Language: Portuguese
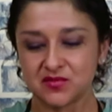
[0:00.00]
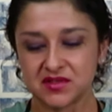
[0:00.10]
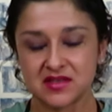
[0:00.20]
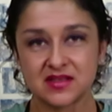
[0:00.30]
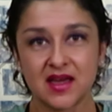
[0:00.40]
Se
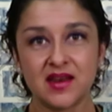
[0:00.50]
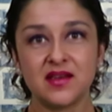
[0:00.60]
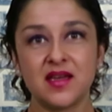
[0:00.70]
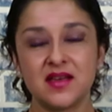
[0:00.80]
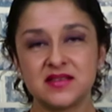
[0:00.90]
vocês
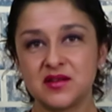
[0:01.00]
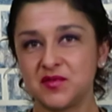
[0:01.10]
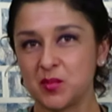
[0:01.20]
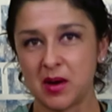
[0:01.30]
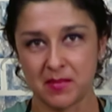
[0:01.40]
querem é,
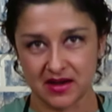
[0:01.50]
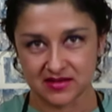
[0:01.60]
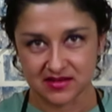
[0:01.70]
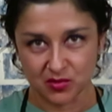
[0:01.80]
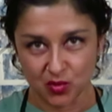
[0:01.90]
servir uma
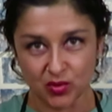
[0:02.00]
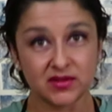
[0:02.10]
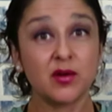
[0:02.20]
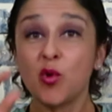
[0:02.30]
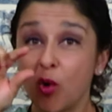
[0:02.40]
massa
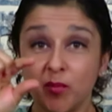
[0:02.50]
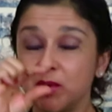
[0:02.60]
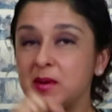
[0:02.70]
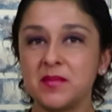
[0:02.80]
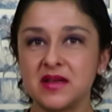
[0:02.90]
curta,
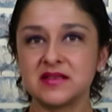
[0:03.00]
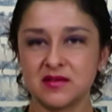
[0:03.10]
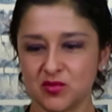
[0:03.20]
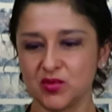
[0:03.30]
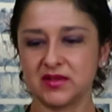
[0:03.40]
compre uma
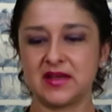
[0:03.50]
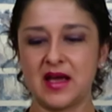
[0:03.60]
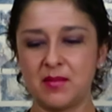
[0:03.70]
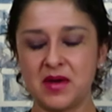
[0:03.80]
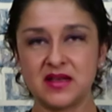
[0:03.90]
massa curta.
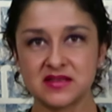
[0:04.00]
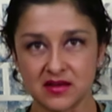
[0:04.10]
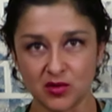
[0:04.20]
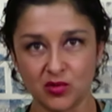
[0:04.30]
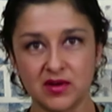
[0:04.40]
A
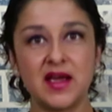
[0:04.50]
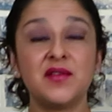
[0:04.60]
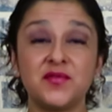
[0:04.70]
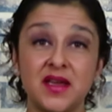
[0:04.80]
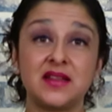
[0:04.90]
massa longa
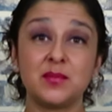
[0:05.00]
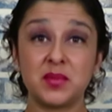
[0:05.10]
é feita